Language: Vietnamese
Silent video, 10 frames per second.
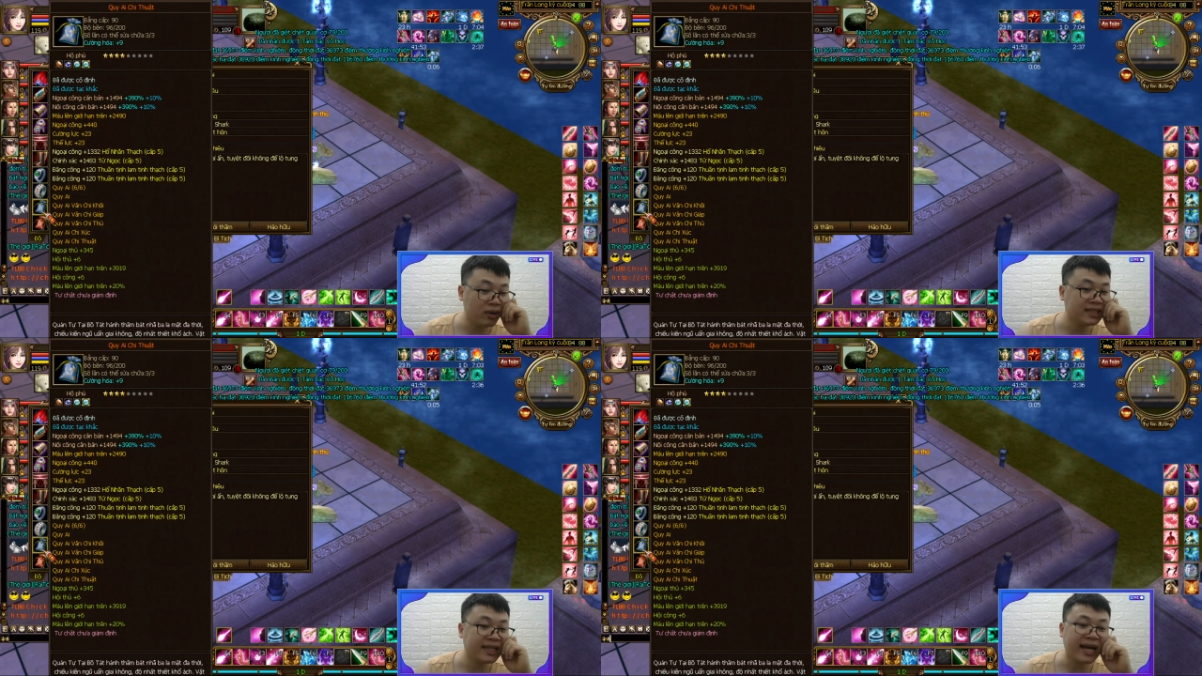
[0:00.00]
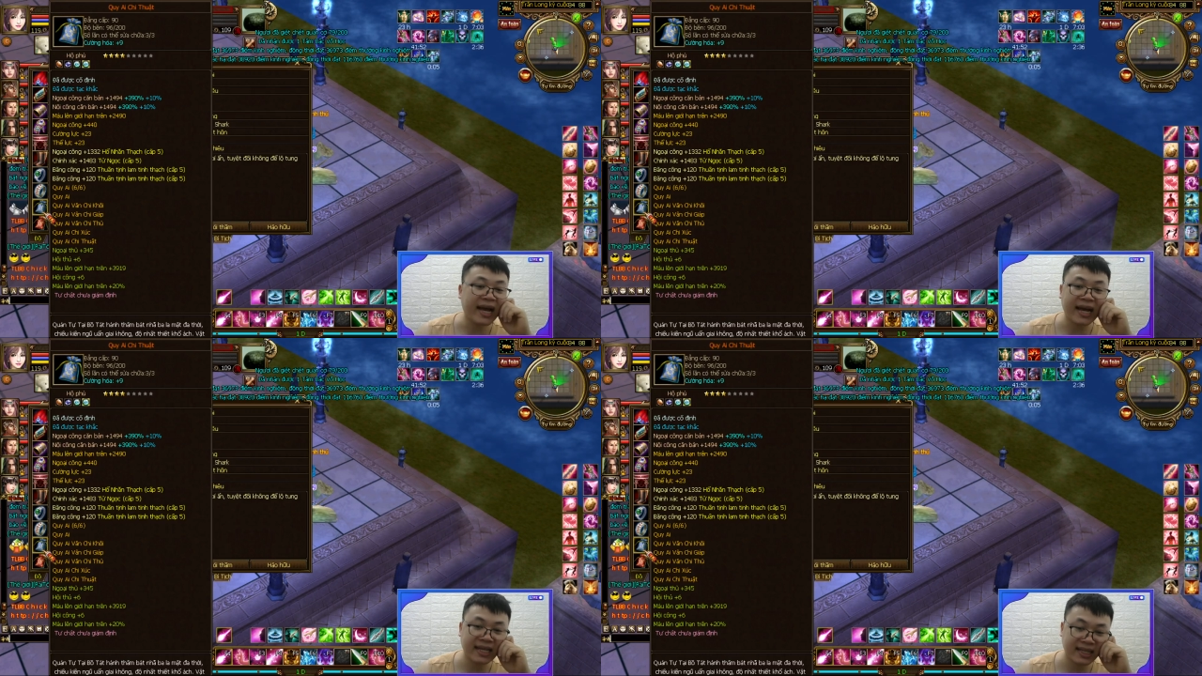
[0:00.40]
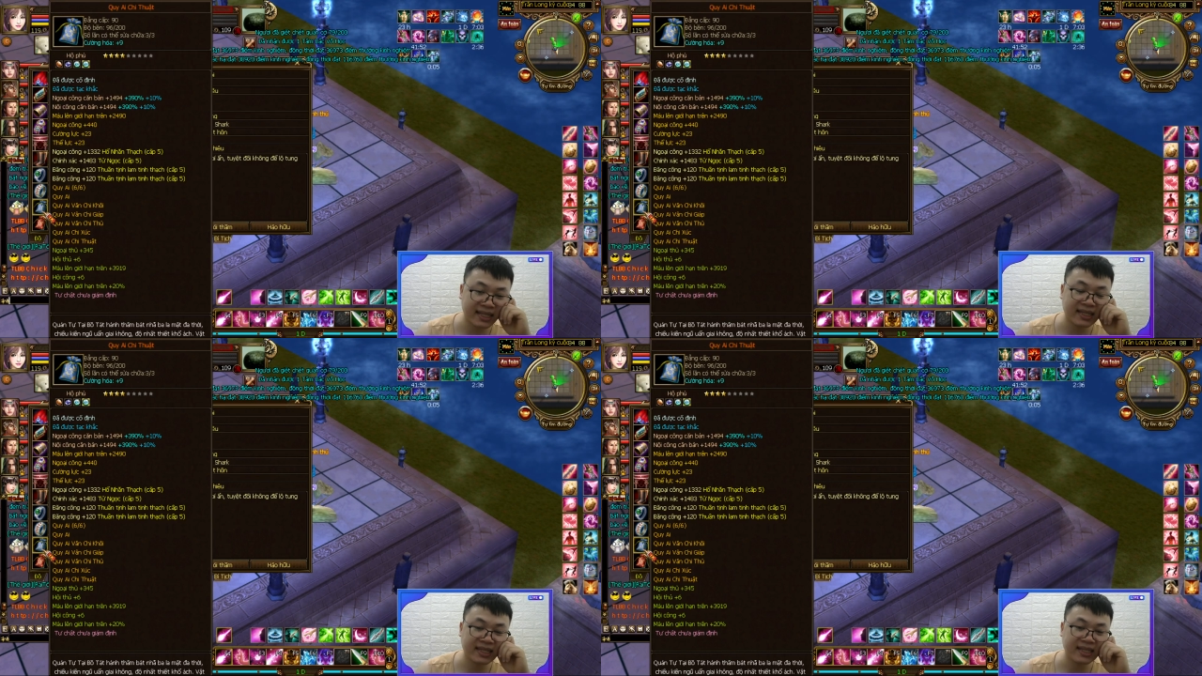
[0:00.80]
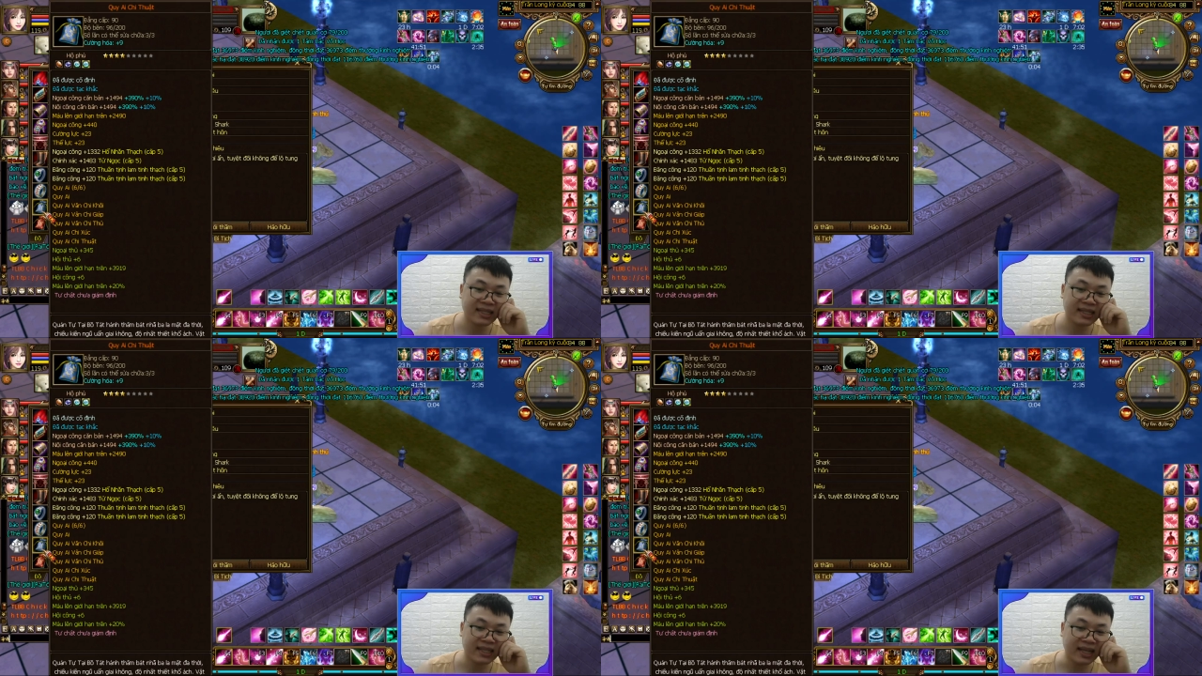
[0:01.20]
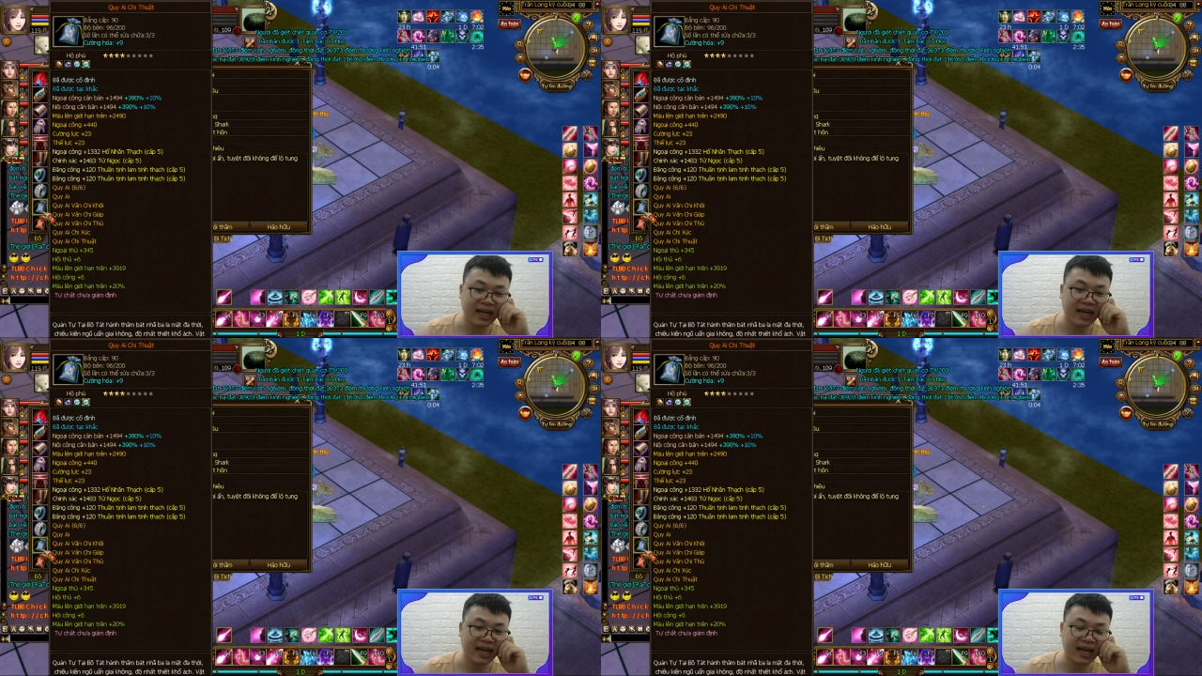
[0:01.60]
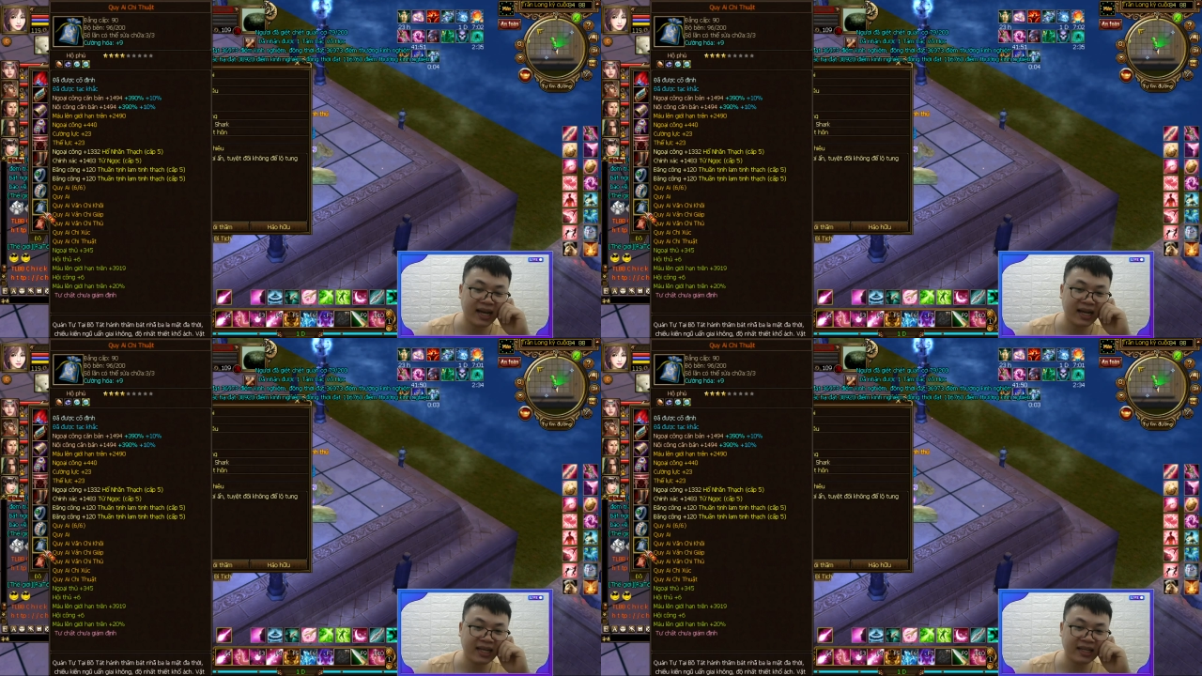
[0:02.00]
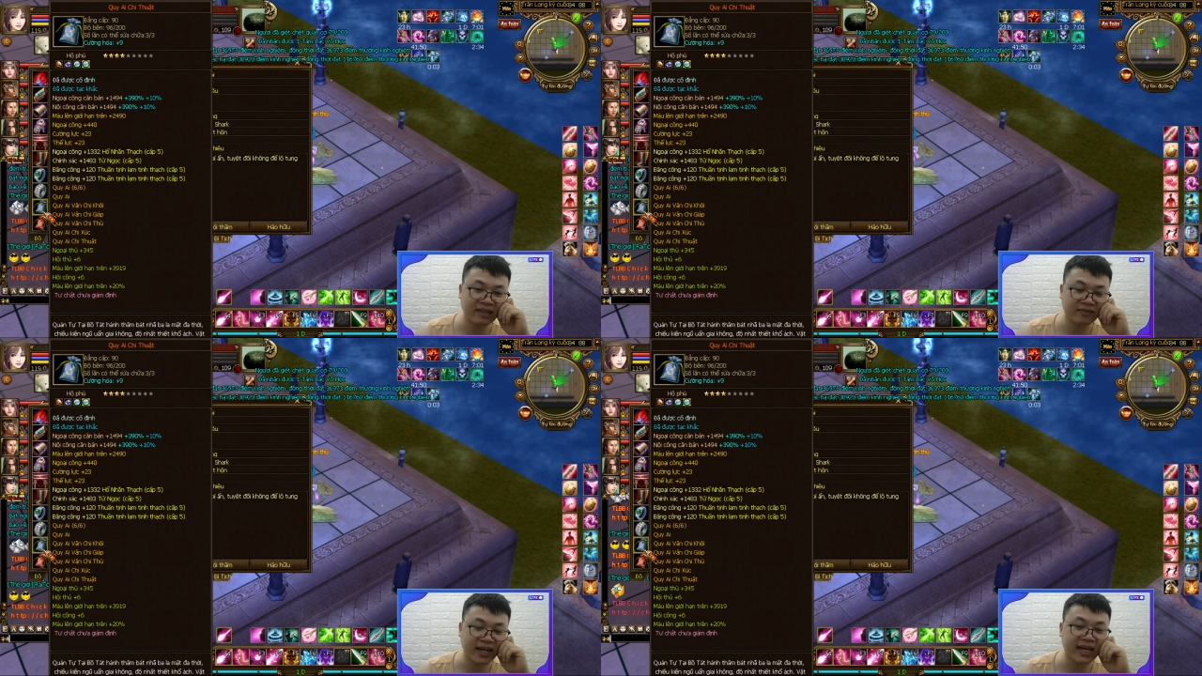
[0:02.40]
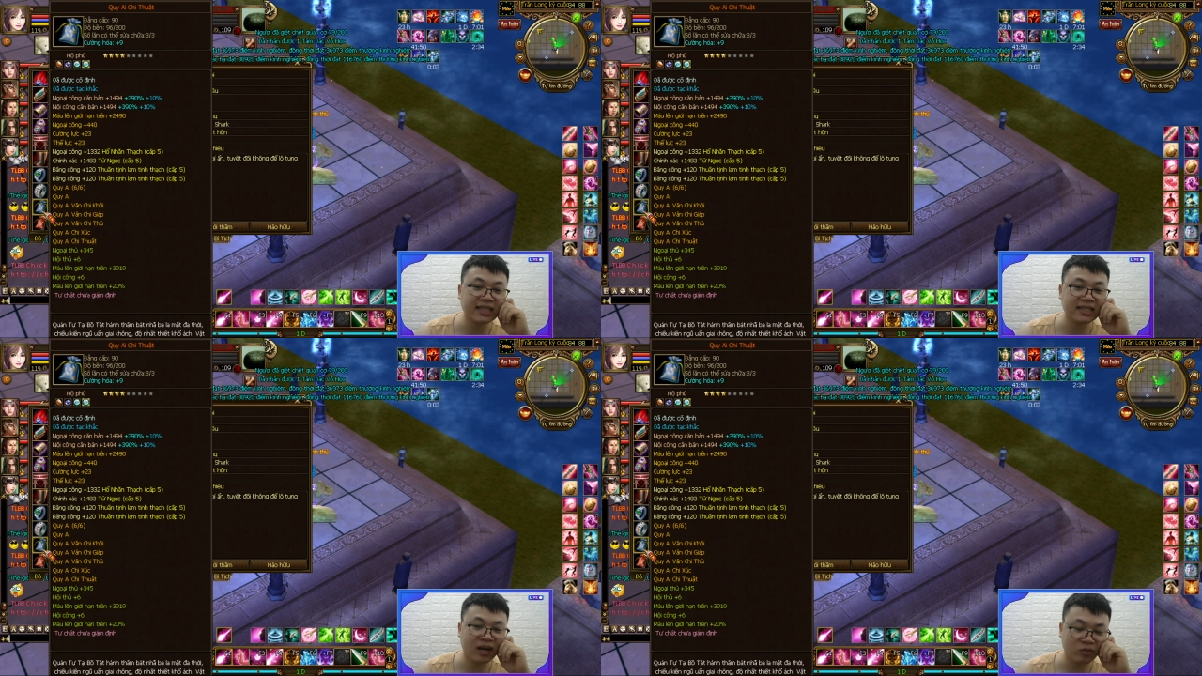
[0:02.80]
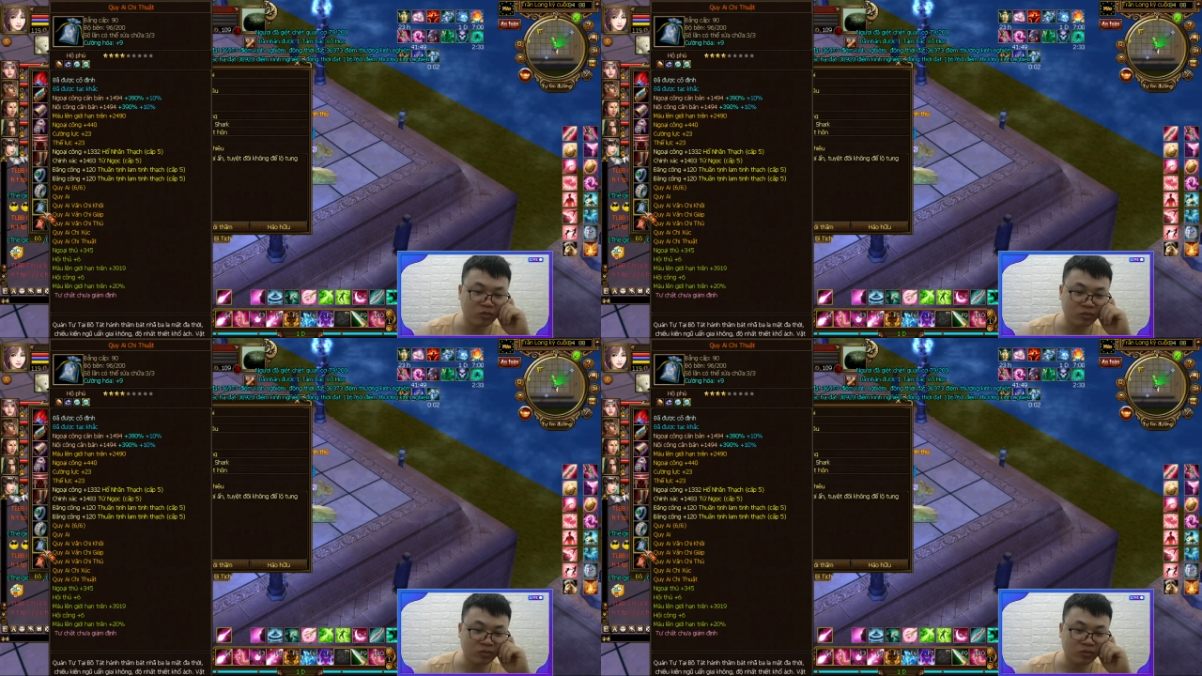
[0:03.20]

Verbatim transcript: lên giới hạn đấy, và kích dòng.